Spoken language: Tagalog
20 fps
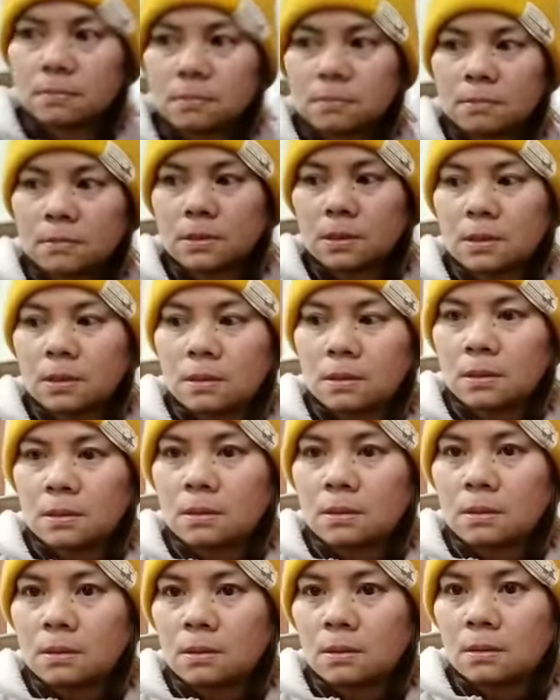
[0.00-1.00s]

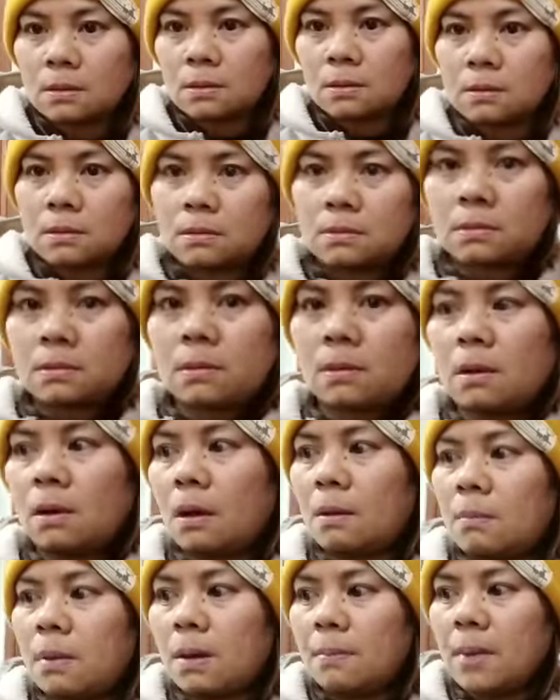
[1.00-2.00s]

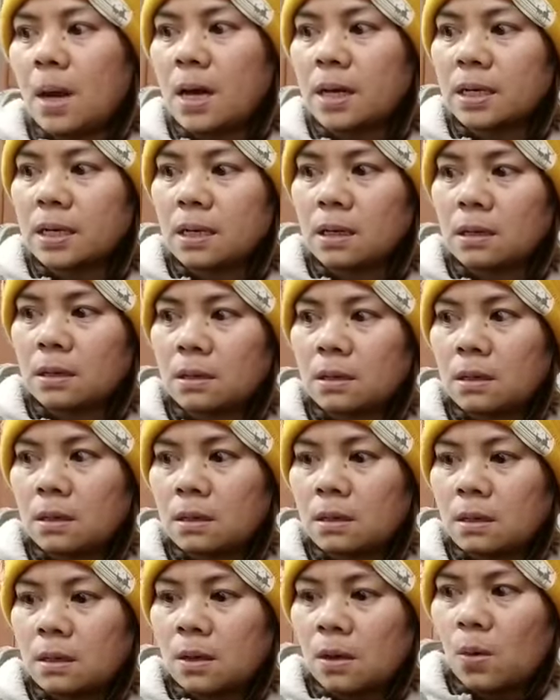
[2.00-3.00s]
Aba, Mari.
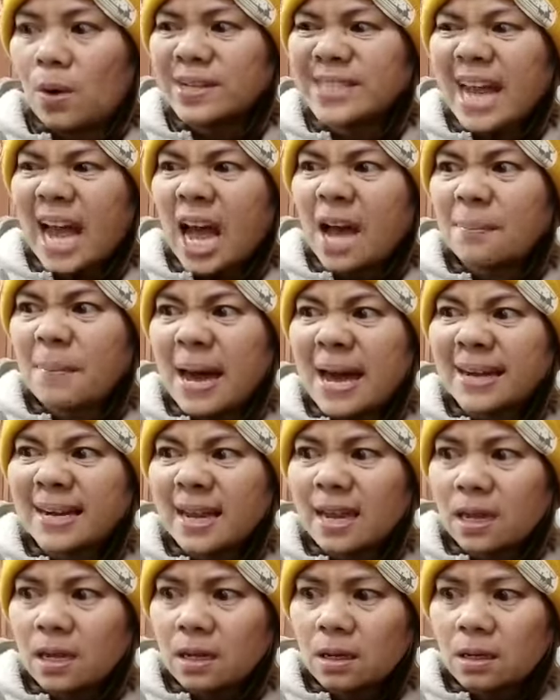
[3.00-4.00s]
Huwag na ka,
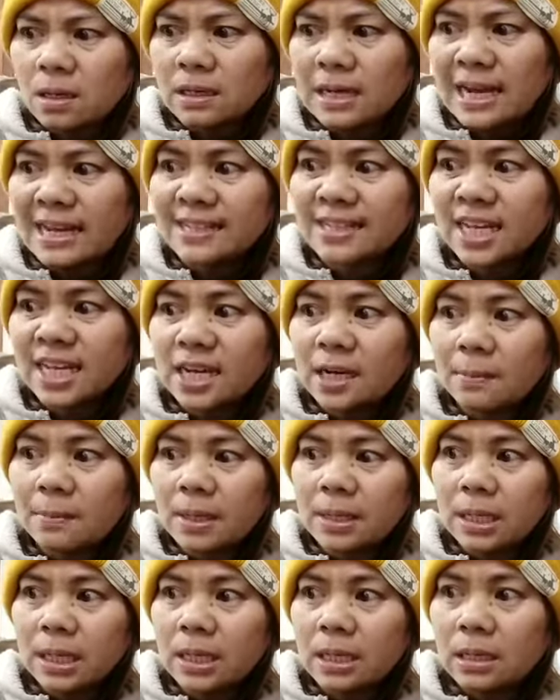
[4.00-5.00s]
Mari. Galit ka
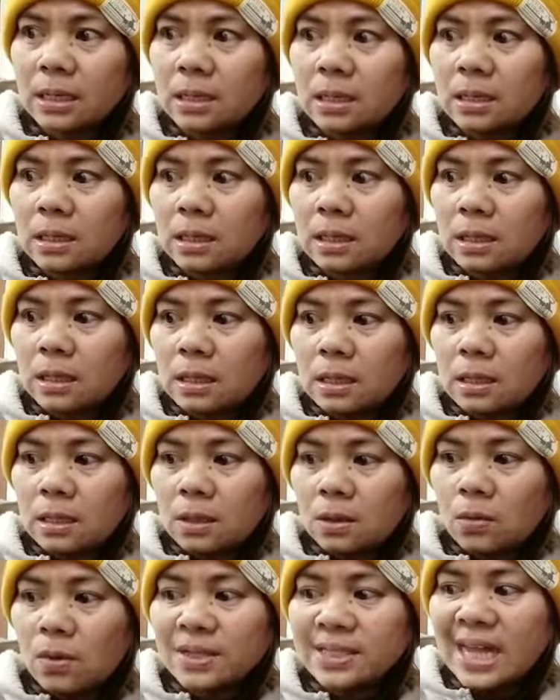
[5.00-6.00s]
naman eh.
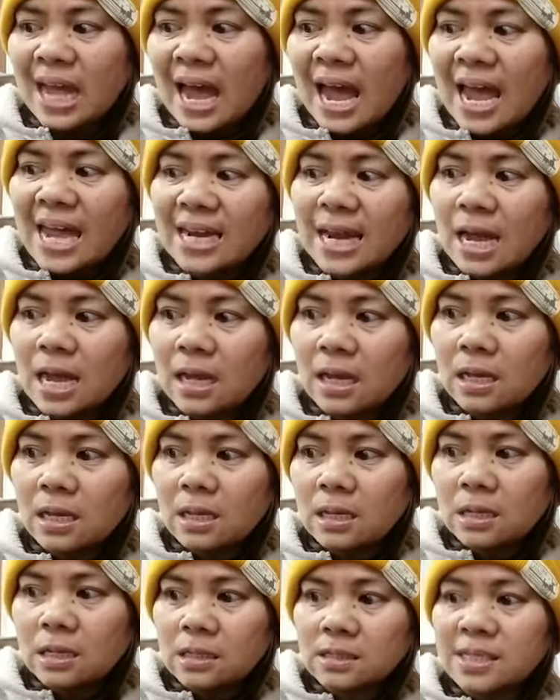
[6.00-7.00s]
Hindi na nga na.
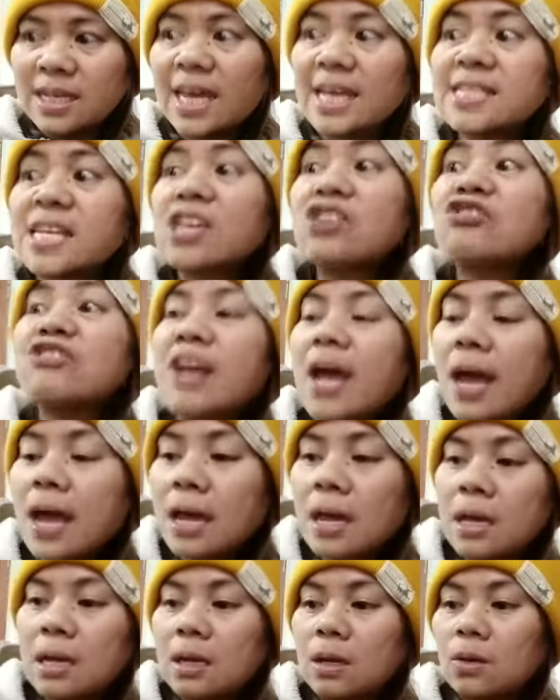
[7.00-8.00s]
Sige, sa'yo na.
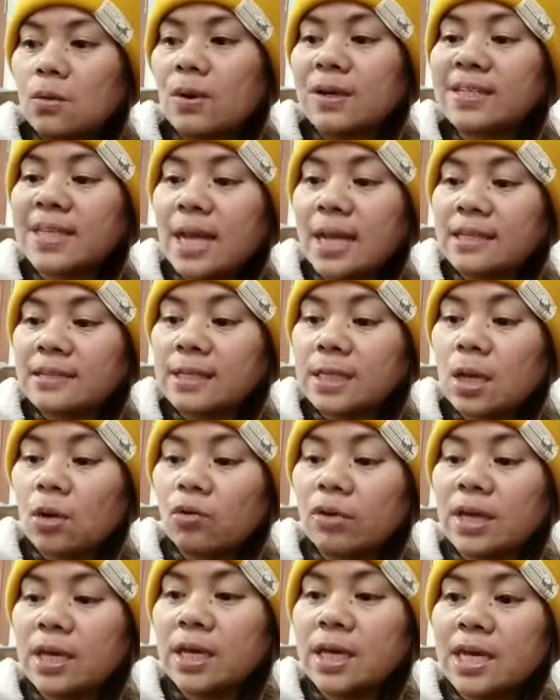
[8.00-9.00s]
Huwag na, hindi na
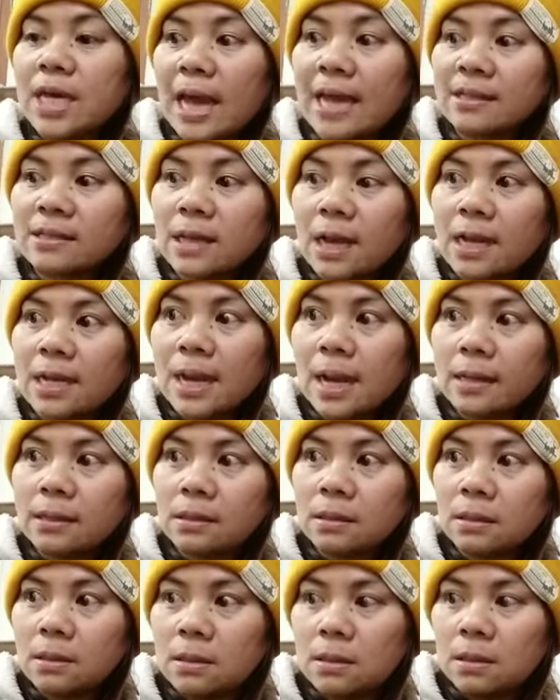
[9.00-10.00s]
ako hihingi kahit kailan.
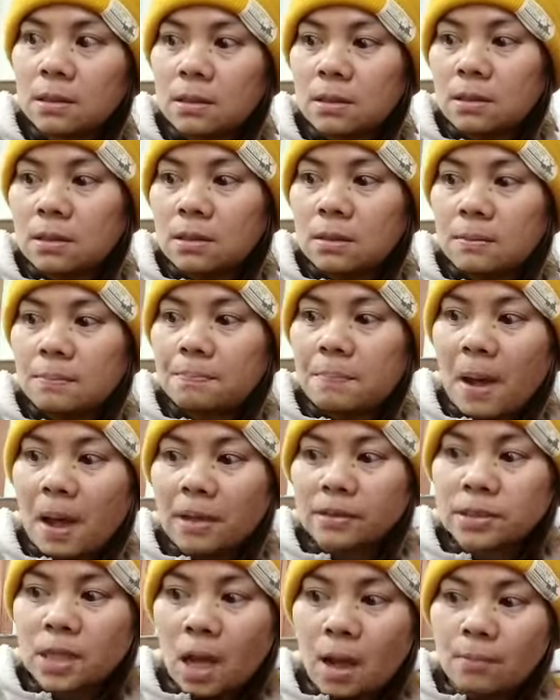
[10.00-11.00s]

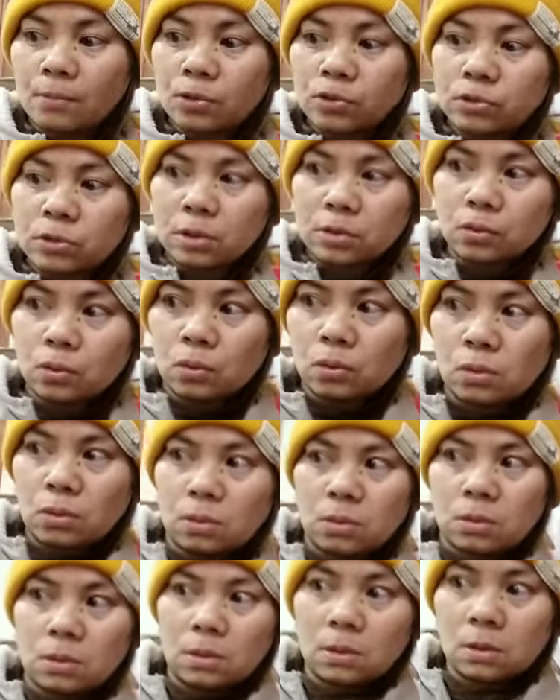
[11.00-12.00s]
Pakadamot nito.
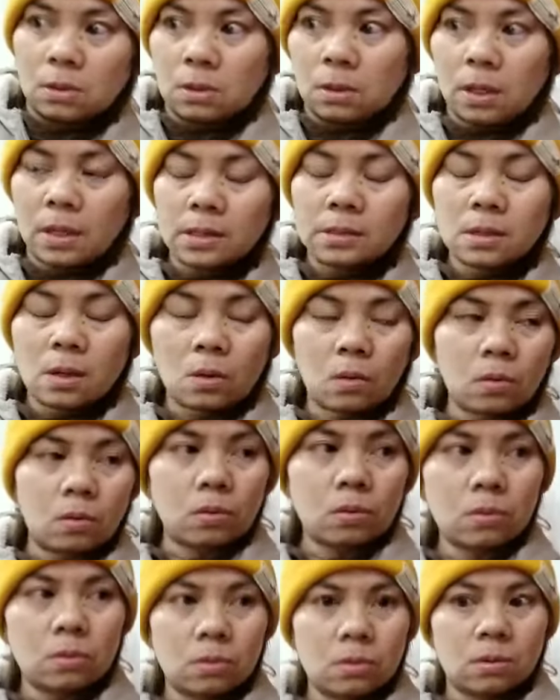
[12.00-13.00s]
Ay,
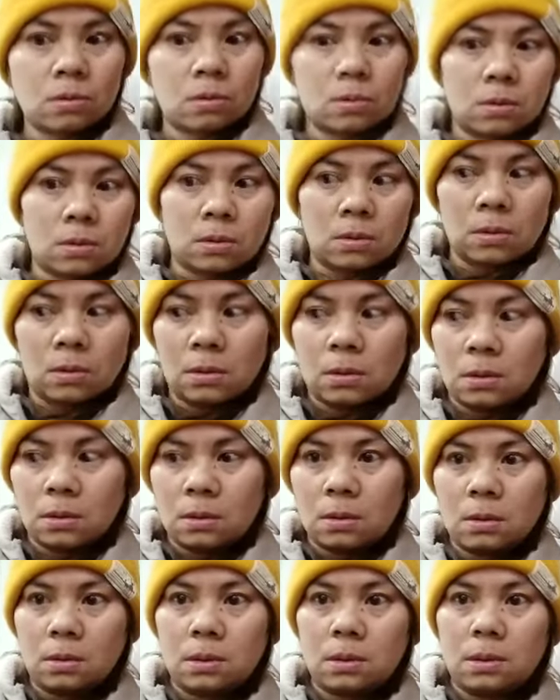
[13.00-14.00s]
nako.
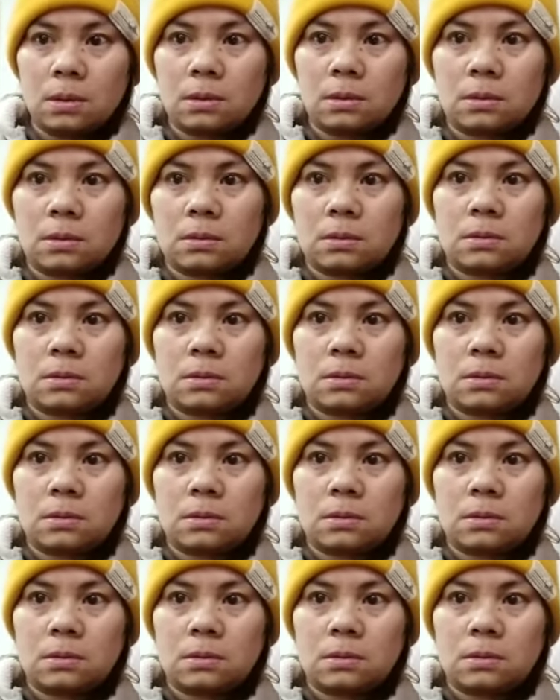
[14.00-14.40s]
Ay.